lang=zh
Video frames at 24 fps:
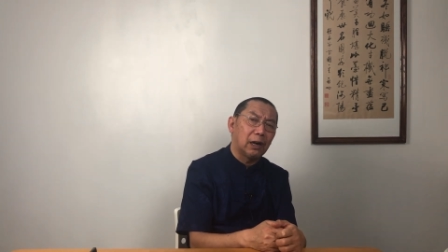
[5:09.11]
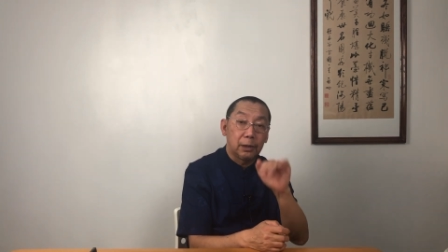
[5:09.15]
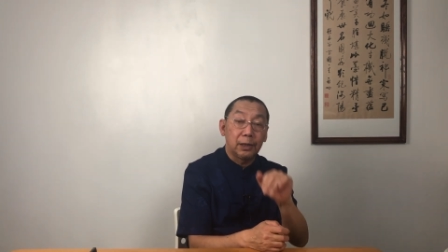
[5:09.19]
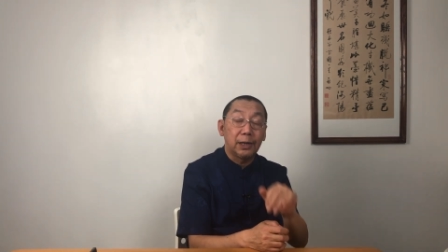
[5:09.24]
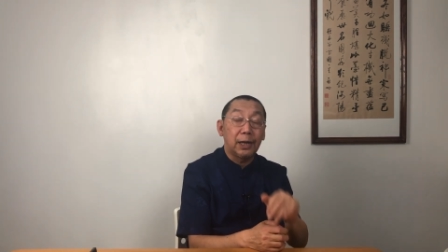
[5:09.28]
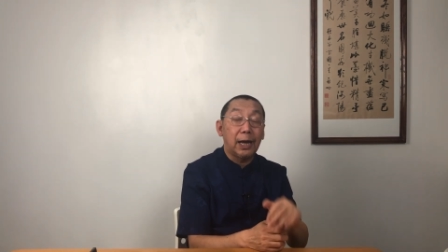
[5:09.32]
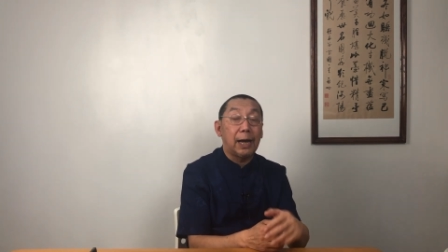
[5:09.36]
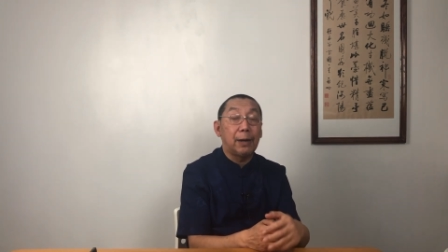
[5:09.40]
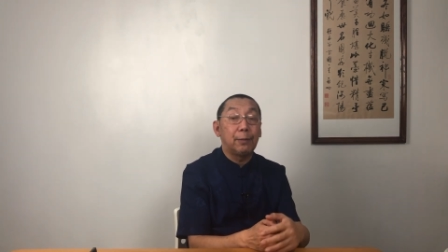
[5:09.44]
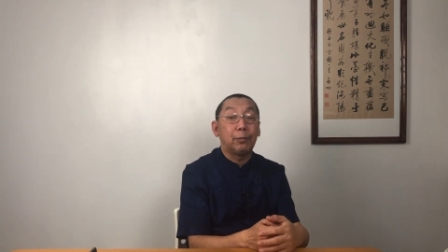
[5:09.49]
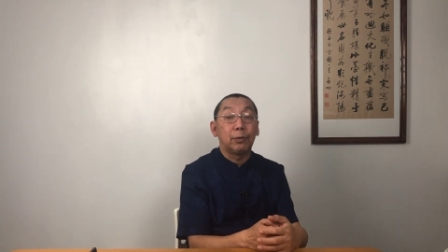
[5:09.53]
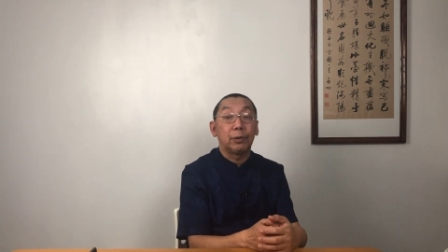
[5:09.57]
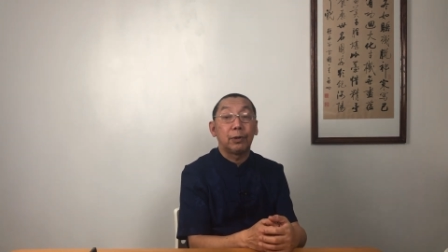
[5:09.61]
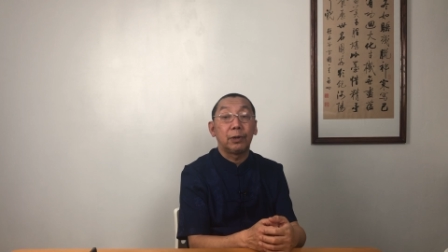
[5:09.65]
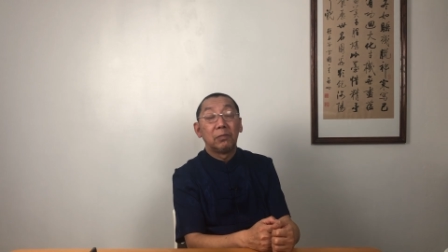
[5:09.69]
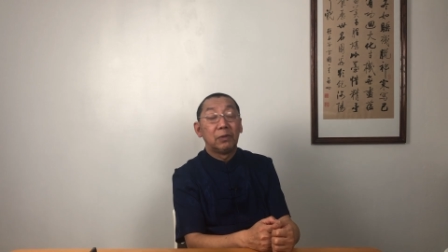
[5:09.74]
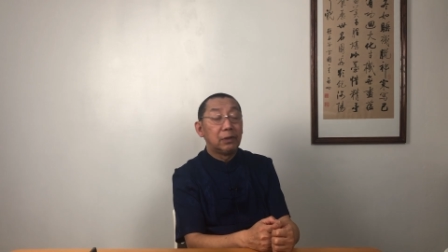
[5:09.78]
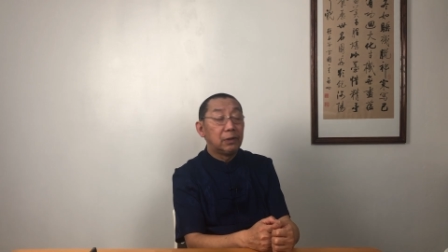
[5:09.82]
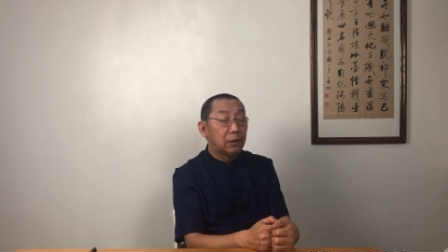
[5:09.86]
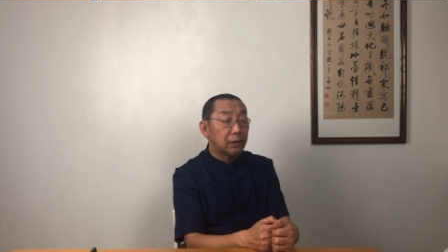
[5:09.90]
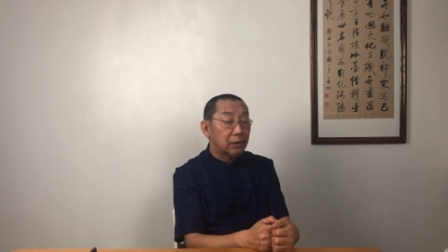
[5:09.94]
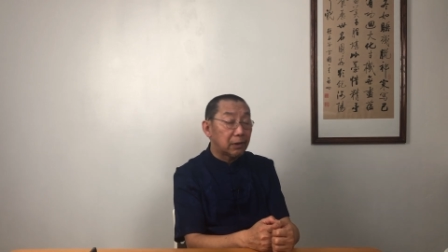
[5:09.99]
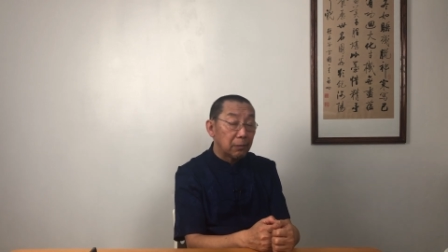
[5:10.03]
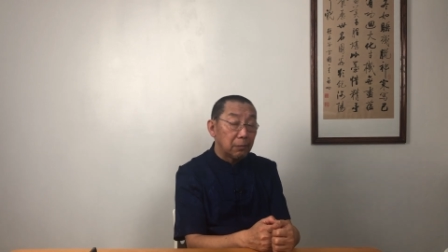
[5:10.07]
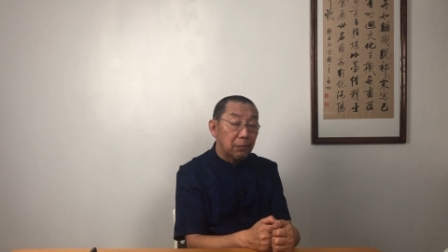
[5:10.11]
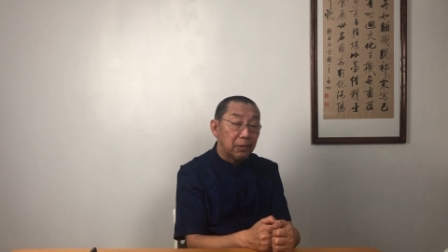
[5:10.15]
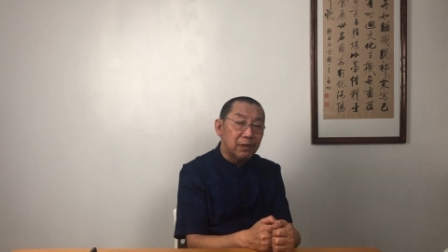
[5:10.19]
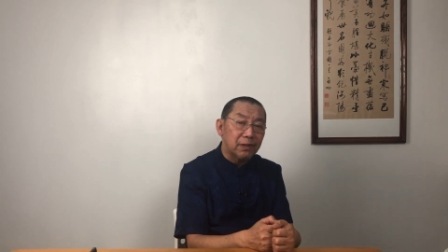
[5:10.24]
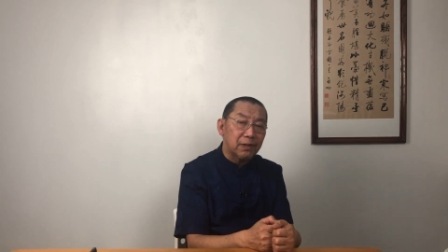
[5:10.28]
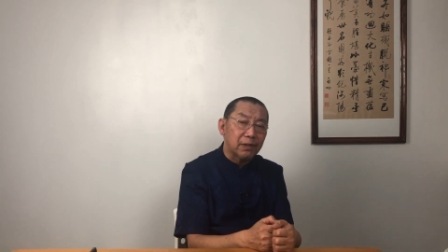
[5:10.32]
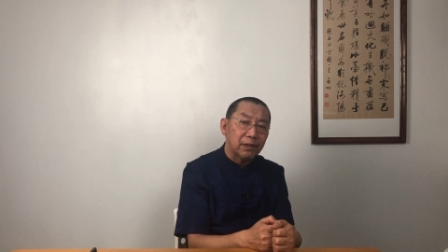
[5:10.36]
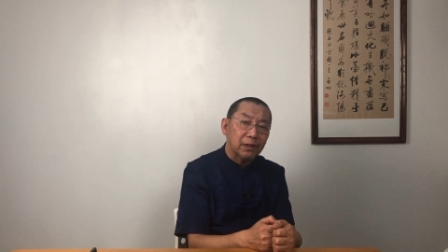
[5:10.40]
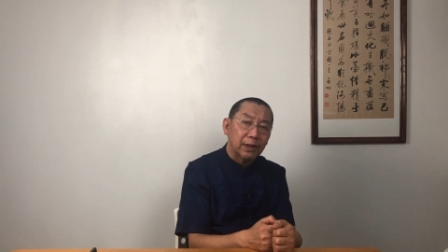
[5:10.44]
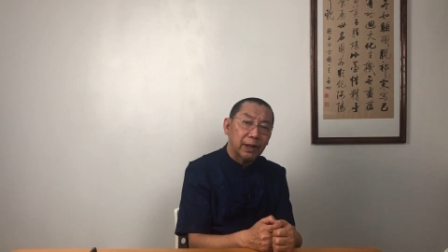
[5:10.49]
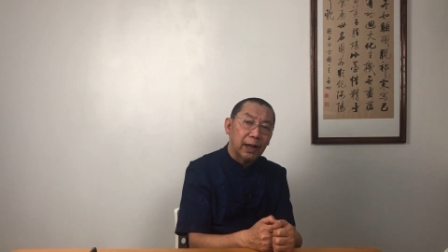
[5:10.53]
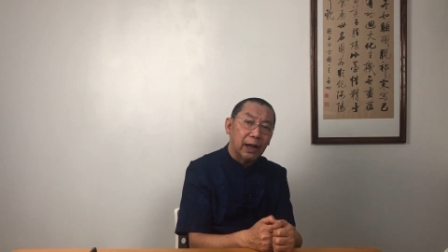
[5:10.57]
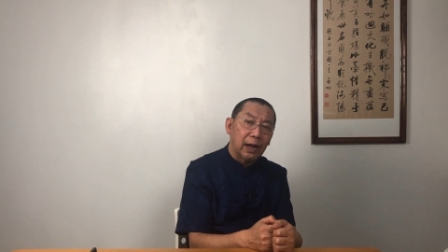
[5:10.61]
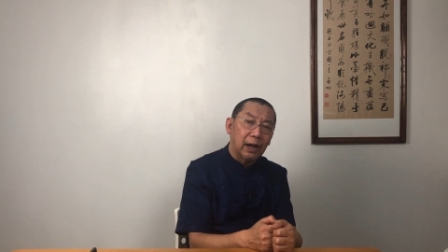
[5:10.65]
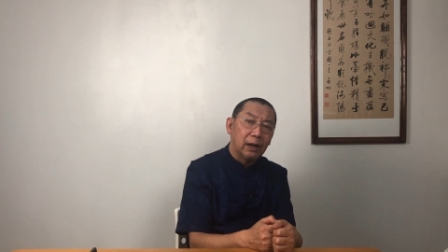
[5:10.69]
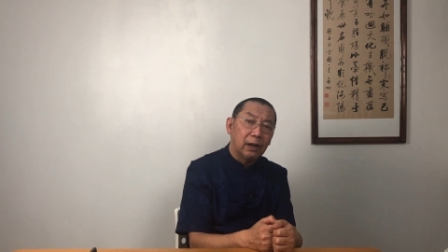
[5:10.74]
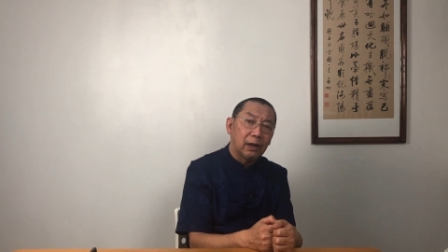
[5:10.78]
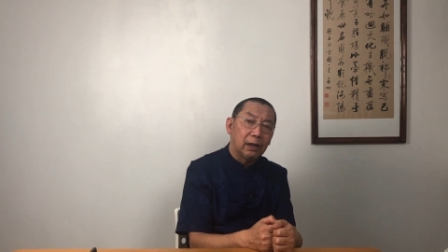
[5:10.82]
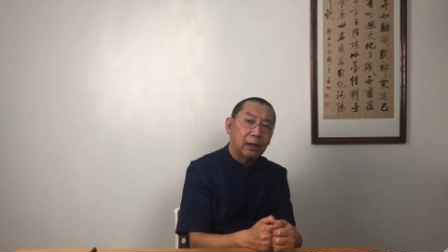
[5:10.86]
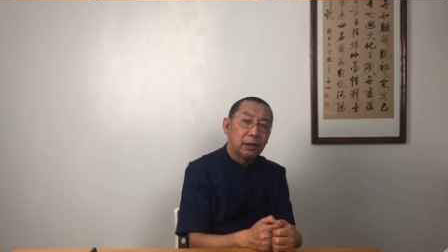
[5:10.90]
一概不知是怎么死的呀？